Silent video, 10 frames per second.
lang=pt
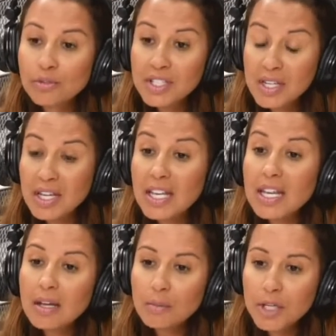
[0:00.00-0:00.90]
Você
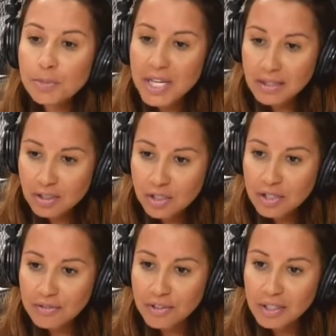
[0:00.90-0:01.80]
cria uma
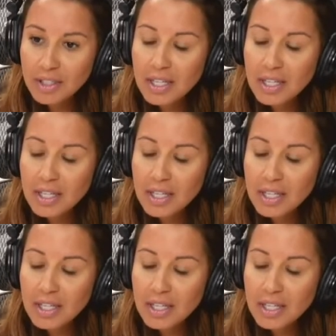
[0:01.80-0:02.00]
expectativa